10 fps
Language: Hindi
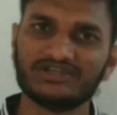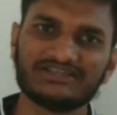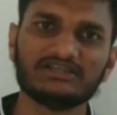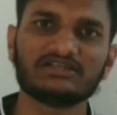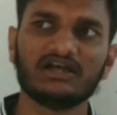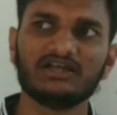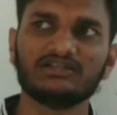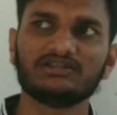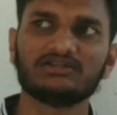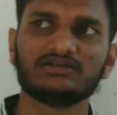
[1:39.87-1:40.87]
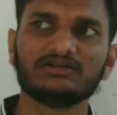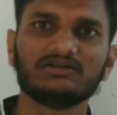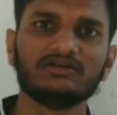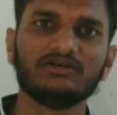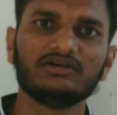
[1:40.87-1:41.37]
इसी के साथ
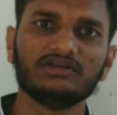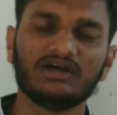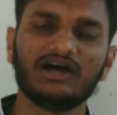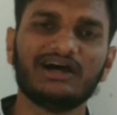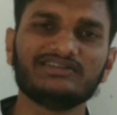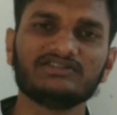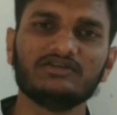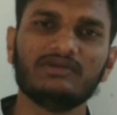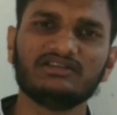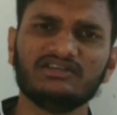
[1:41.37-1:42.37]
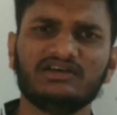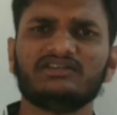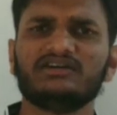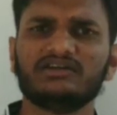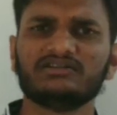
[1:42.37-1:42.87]
यहाँ आज की बात
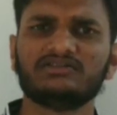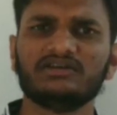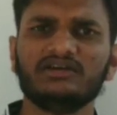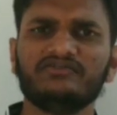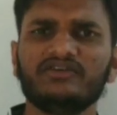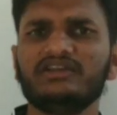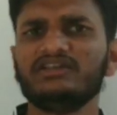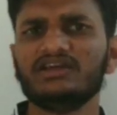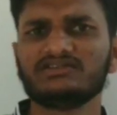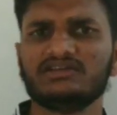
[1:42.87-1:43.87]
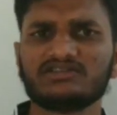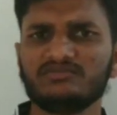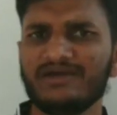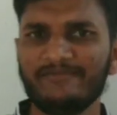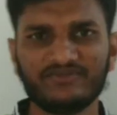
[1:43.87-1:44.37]
यहाँ तक रखते हैं वेरी नेक्स्ट
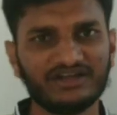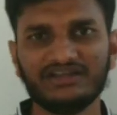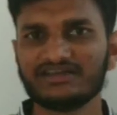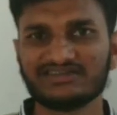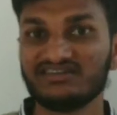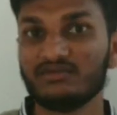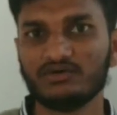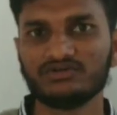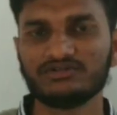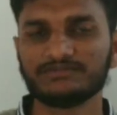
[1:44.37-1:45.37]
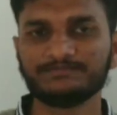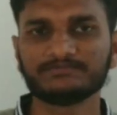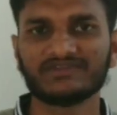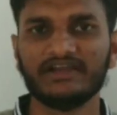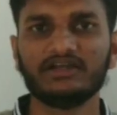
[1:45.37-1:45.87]
लेसन में आई एम रियली एक्साइटेड अबाउट
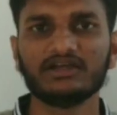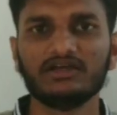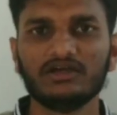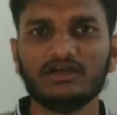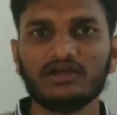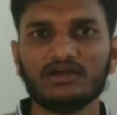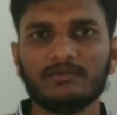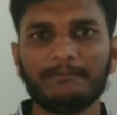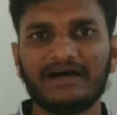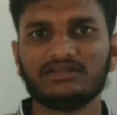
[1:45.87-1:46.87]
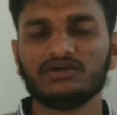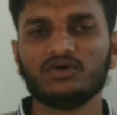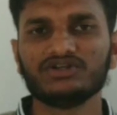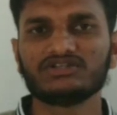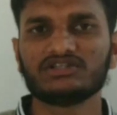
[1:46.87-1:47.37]
इट बातें
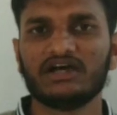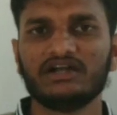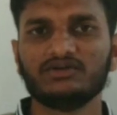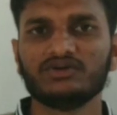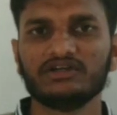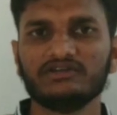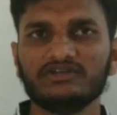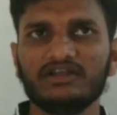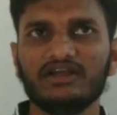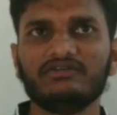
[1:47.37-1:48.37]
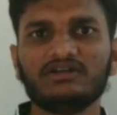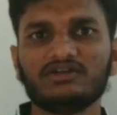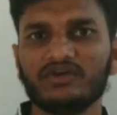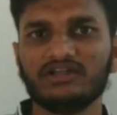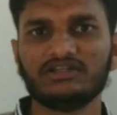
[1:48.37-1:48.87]
होगी स्टार्ट होगी इलेवन
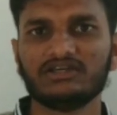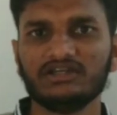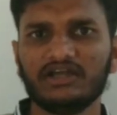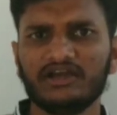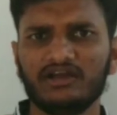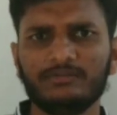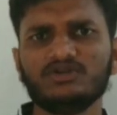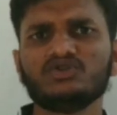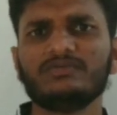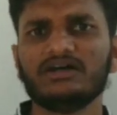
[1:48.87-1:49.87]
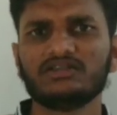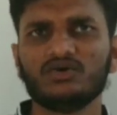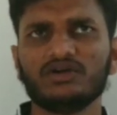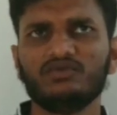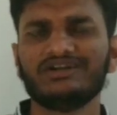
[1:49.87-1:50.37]
ट्वेल्थ की लेकिन अभी जो बातें
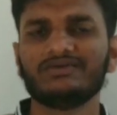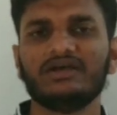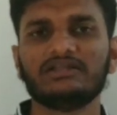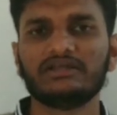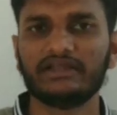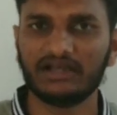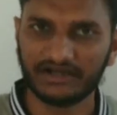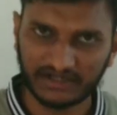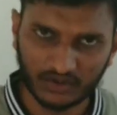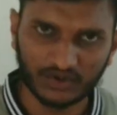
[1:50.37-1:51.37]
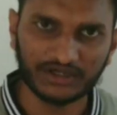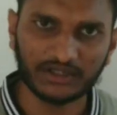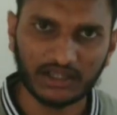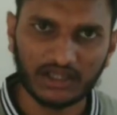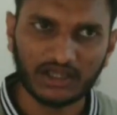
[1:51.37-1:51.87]
होगी वो ट्वेल्थ के रिलेटेड होगी